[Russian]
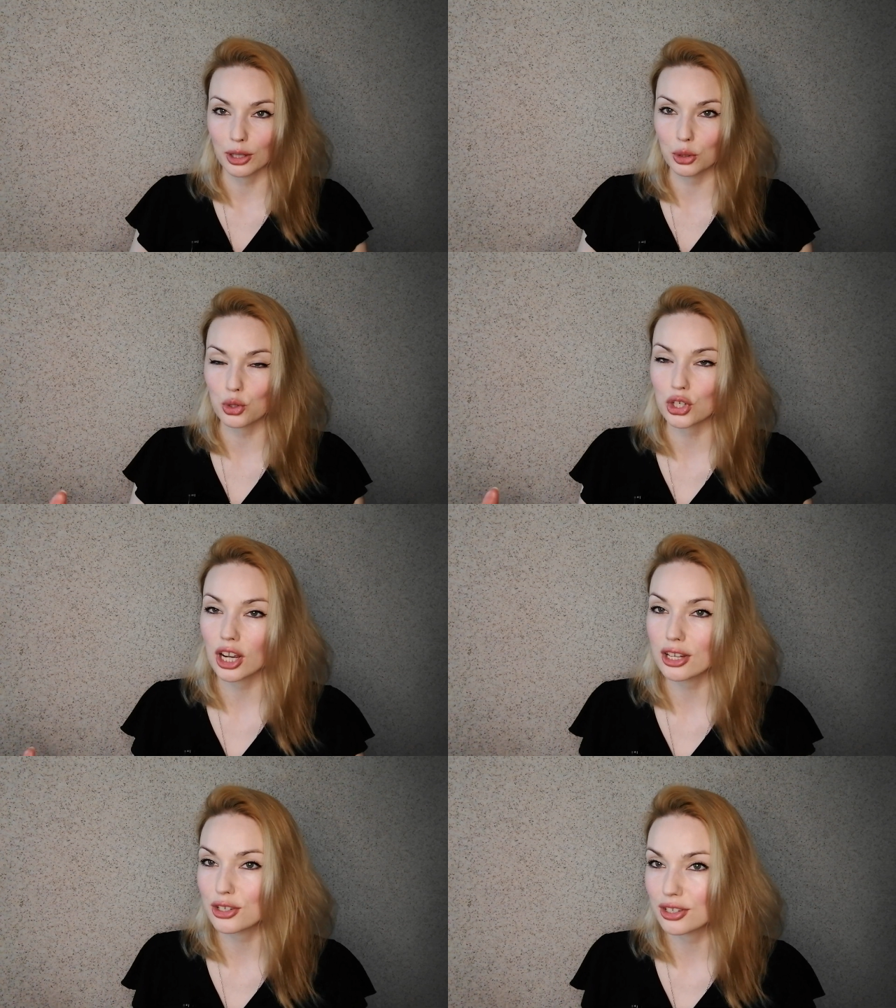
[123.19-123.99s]

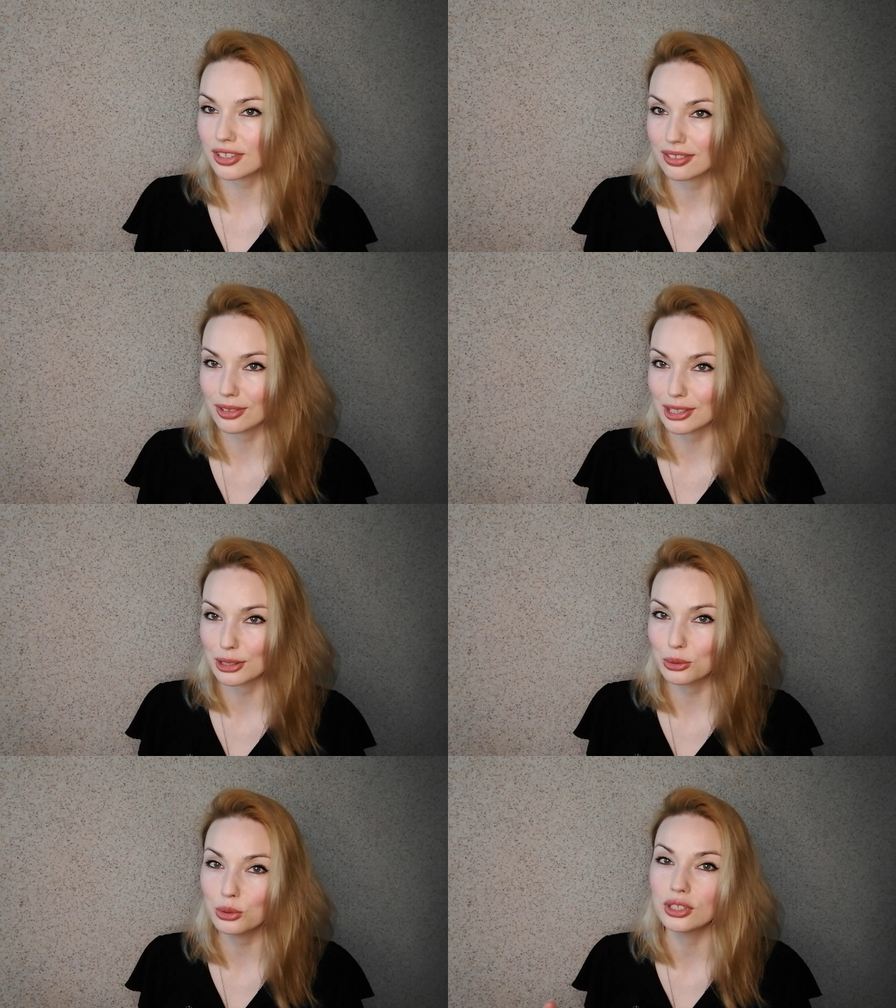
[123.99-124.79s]
окружающие
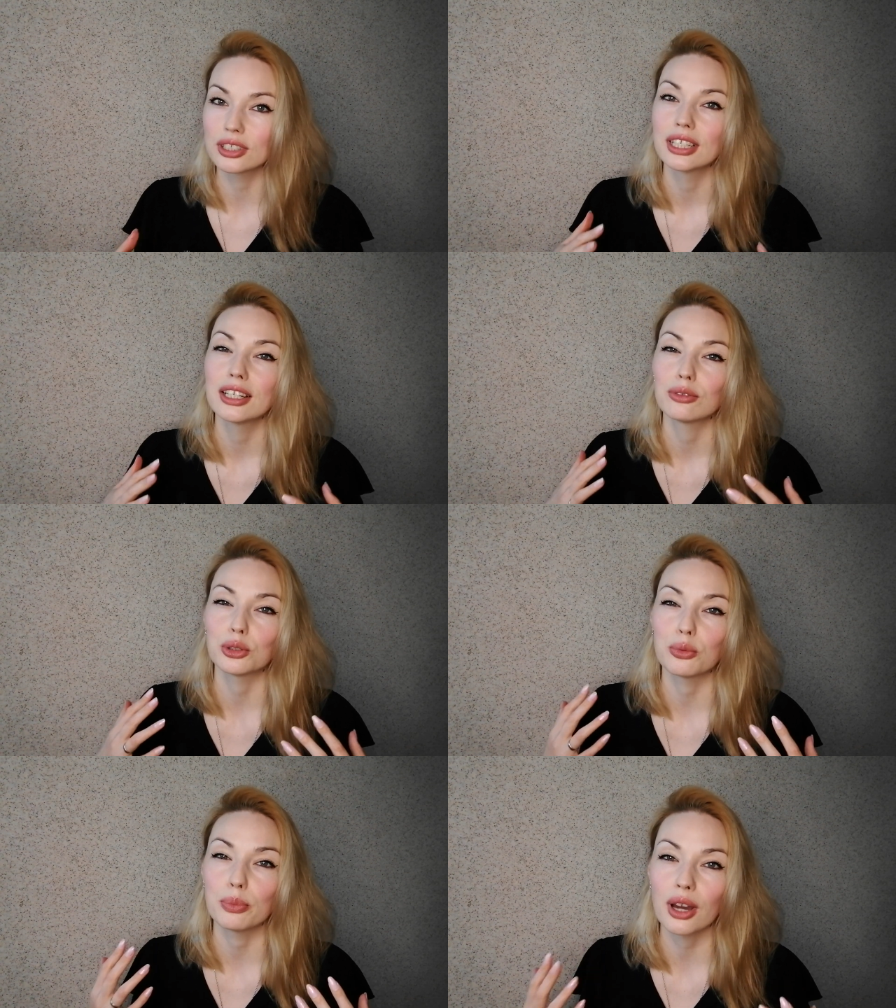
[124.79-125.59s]
вас люди
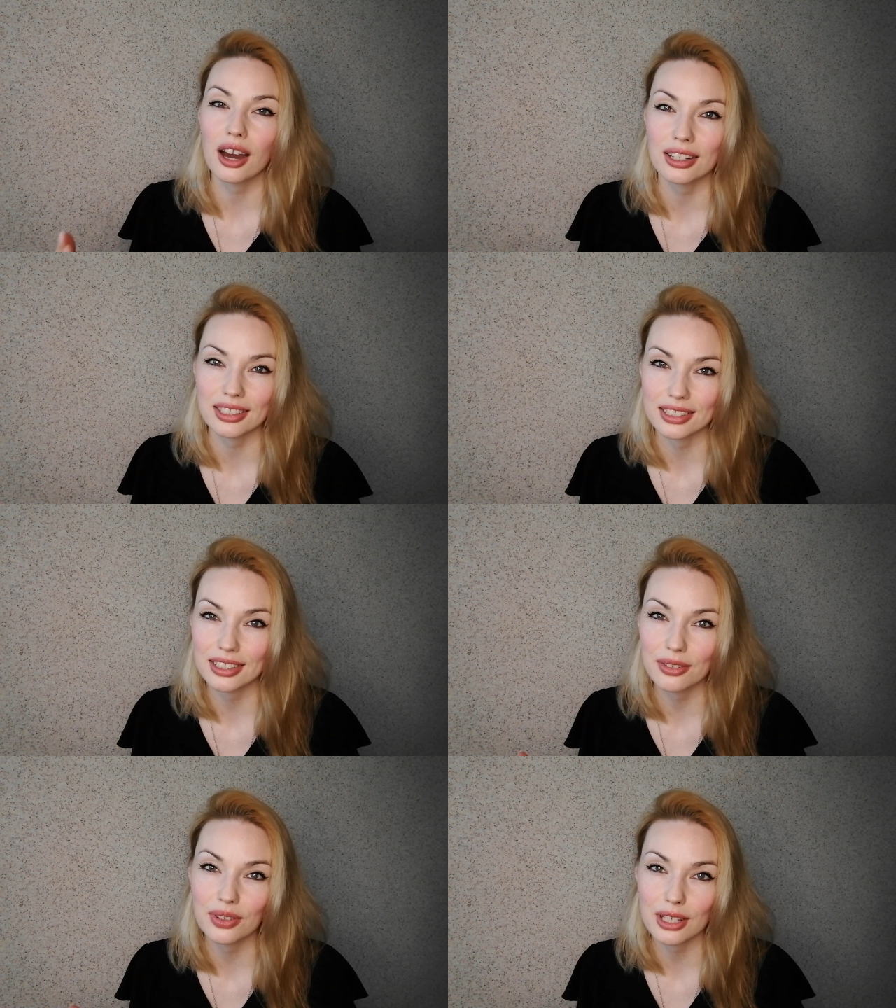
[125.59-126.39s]
эту мягкость
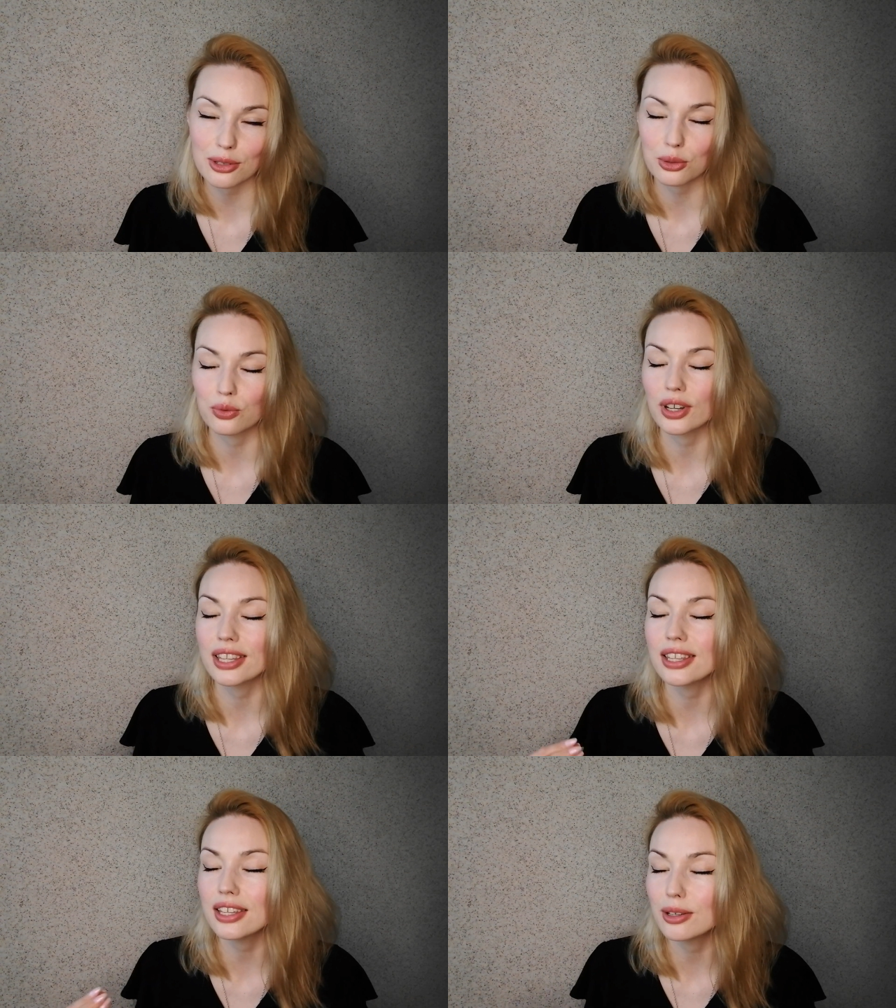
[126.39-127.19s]
древесную,
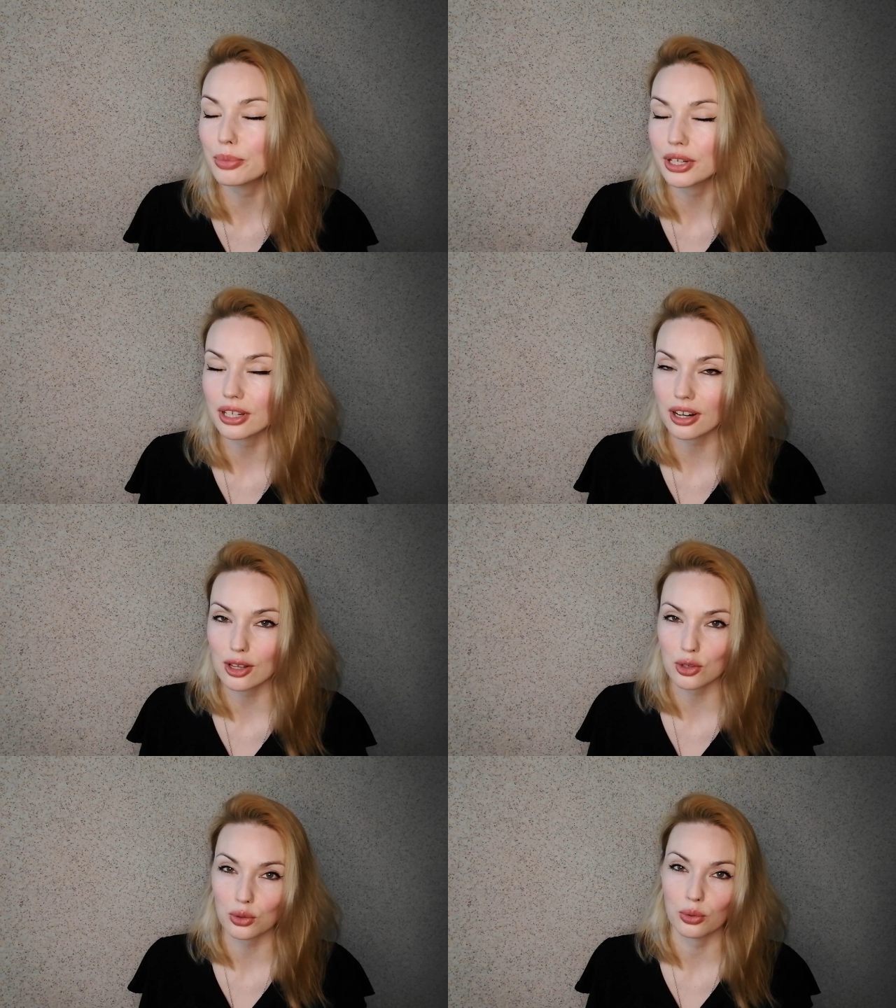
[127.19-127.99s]
ваниль
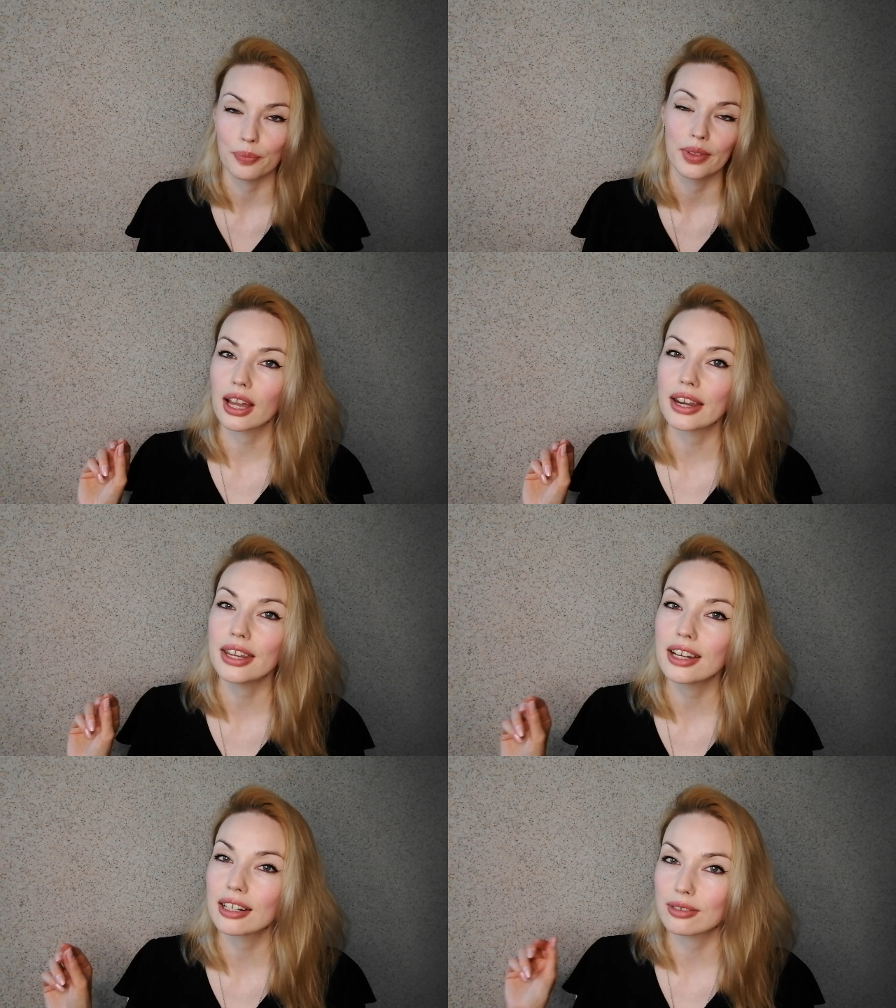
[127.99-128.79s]
прекрасную,
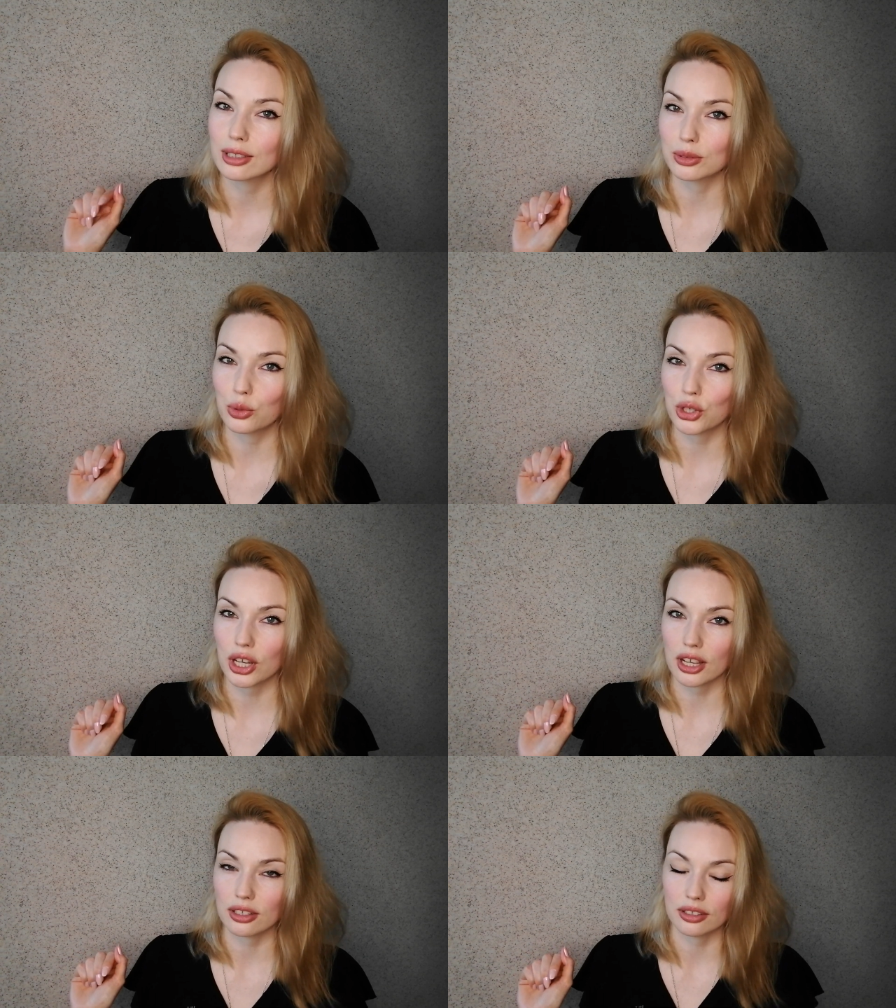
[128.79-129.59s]
ореховое
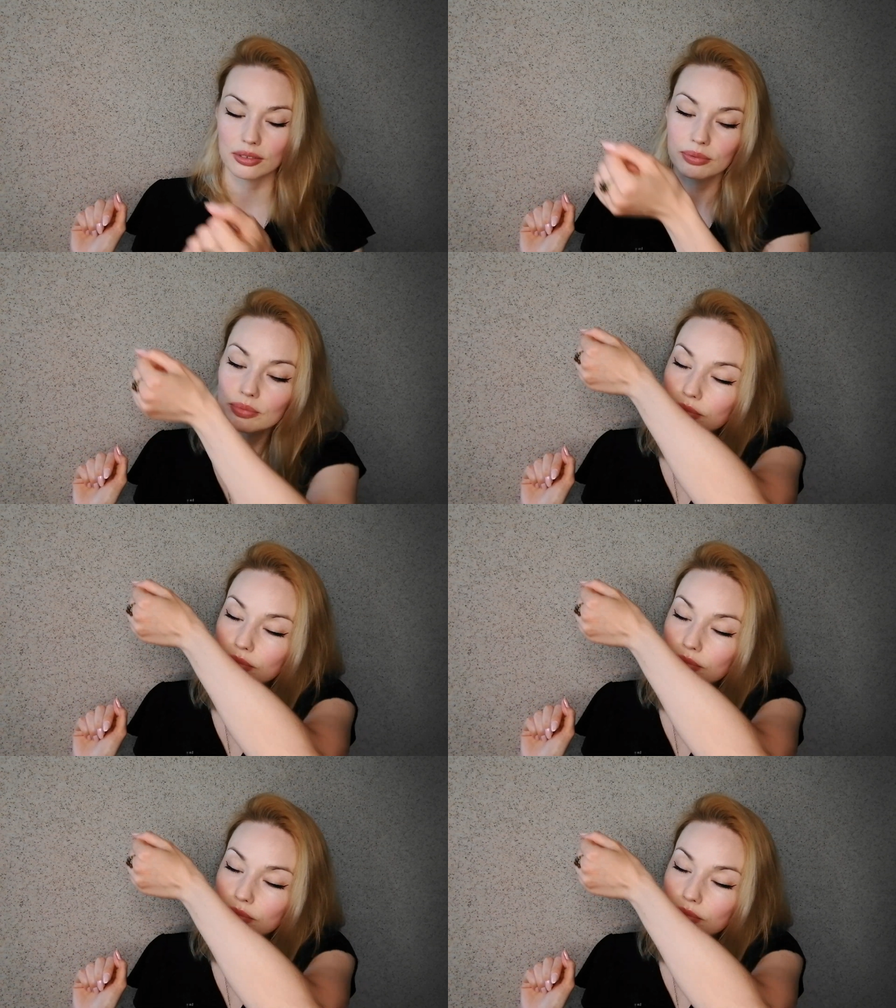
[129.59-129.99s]
звучание.